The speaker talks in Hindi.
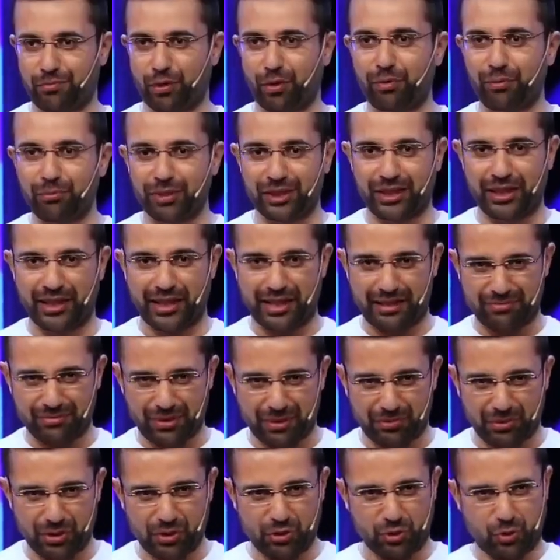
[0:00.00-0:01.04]
प्रॉब्लम पता है कि हम
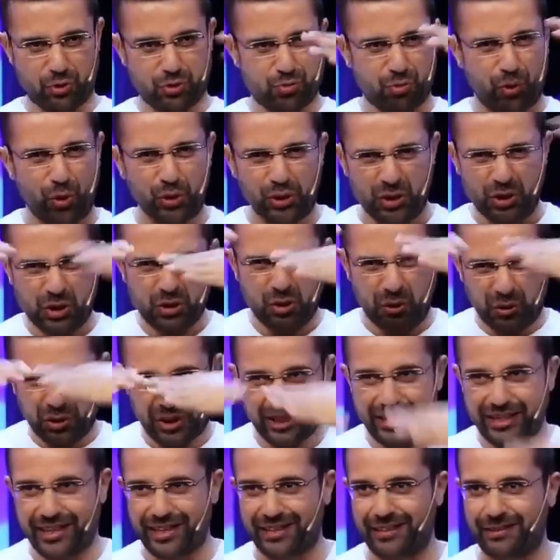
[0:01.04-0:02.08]
सबकी सोच बहुत ही
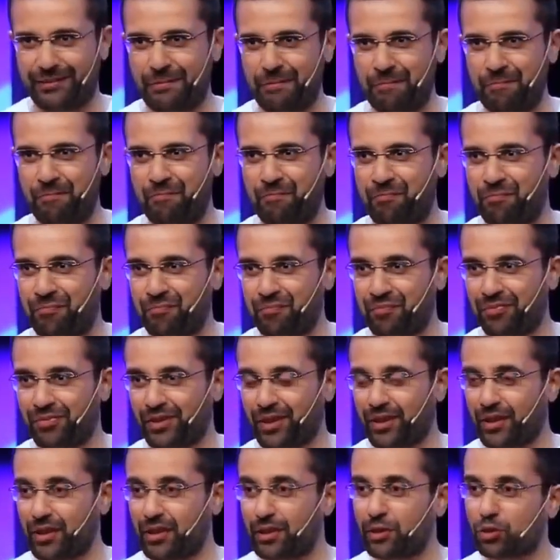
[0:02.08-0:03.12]
छोटी है
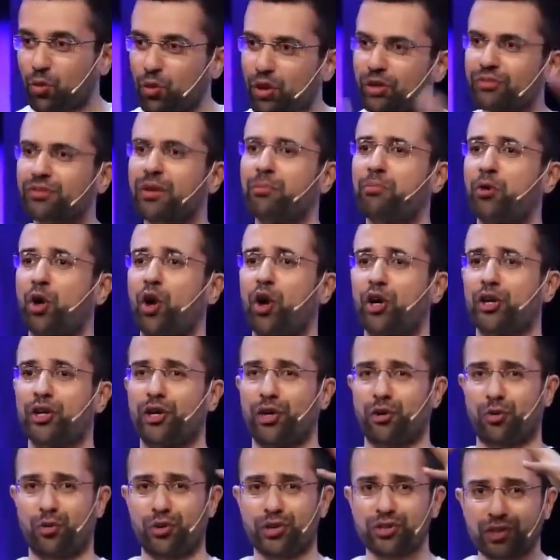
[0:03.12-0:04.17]
थोड़ा सा ब्रॉड
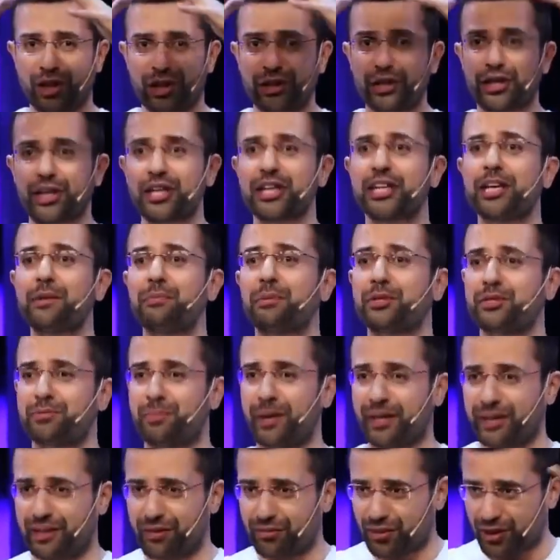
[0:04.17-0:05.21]
करो इस कंट्री के
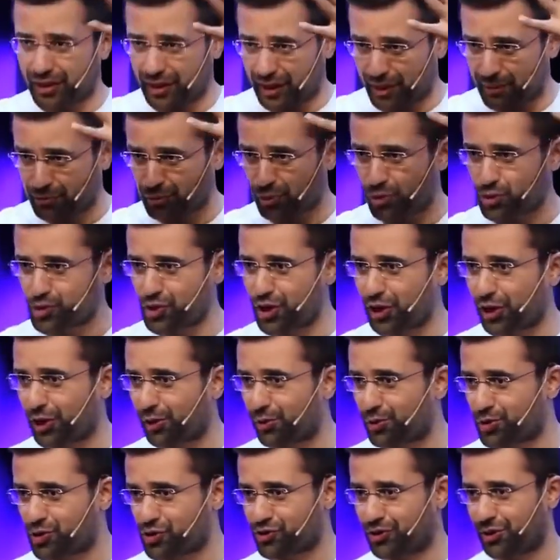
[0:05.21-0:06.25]
पर्सपेक्टिव से अगर आप सोचने की
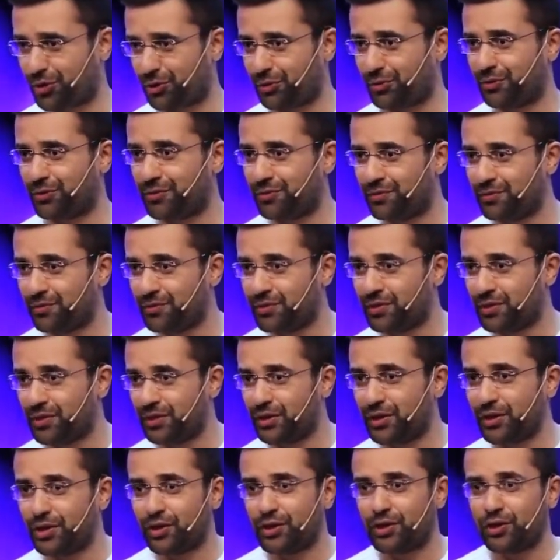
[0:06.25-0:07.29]
कोशिश करो
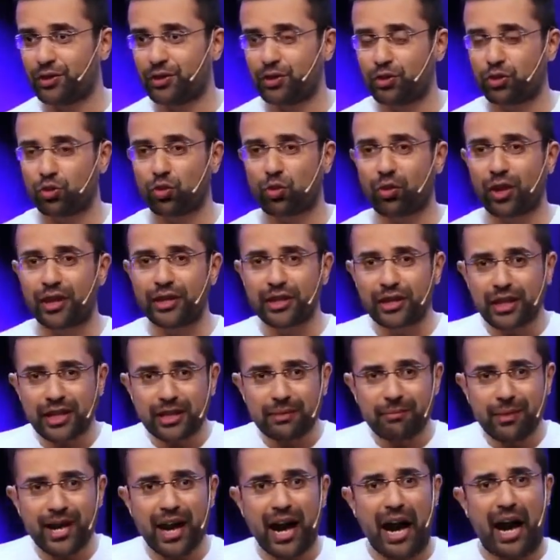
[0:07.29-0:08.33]
तो
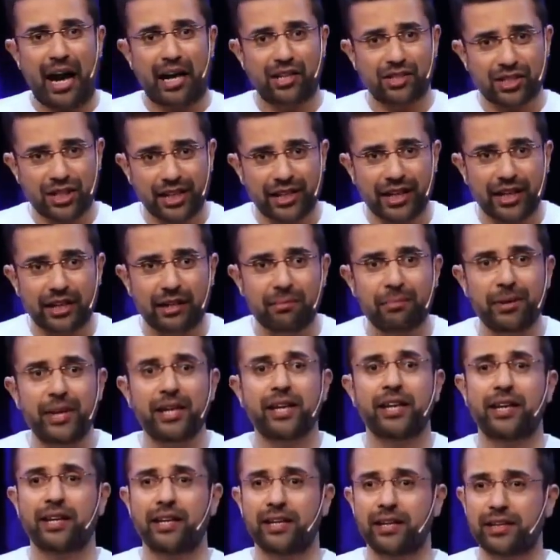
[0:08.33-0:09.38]
कंट्री में आज की डेट
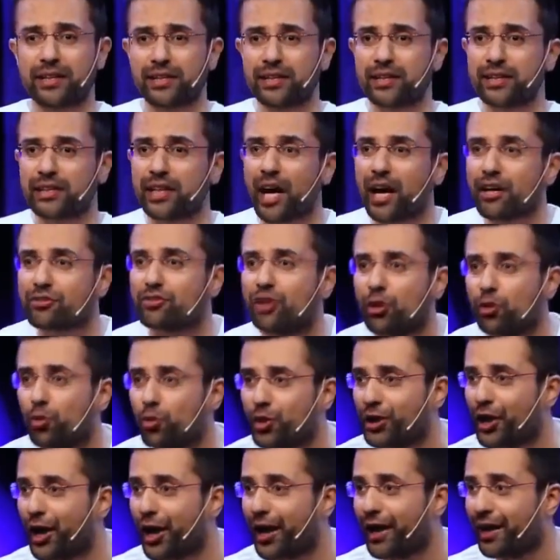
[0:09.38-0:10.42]
में क्या
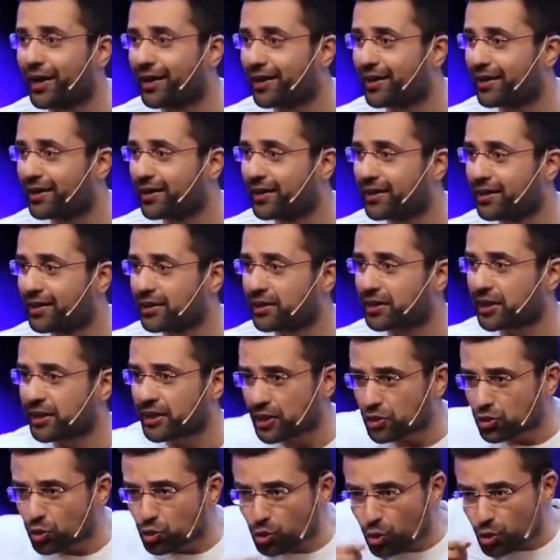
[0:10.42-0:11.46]
जरूरी है कि
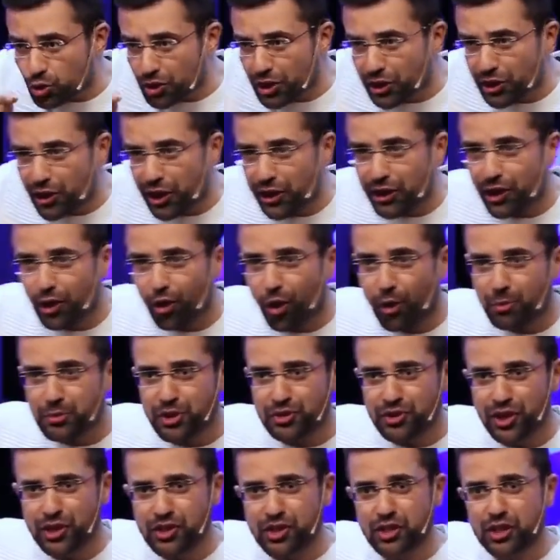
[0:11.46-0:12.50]
ये जो दो तीन करियर
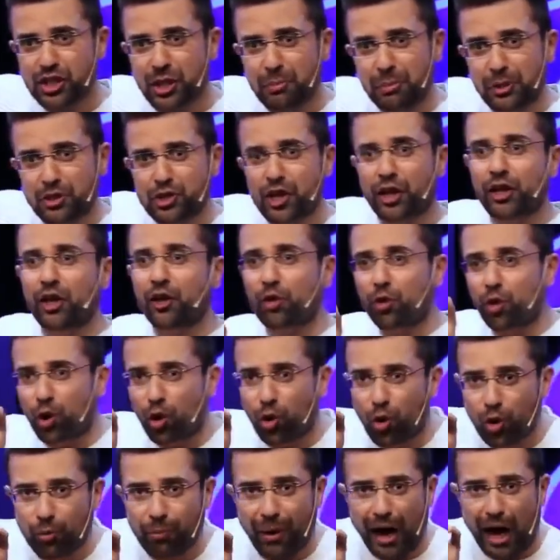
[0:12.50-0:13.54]
ऑप्शंस है जिसके पीछे करोड़ों
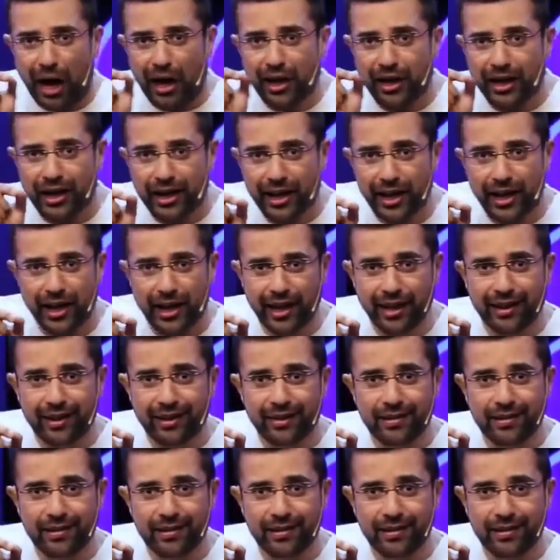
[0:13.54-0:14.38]
लोग भाग रहे हैं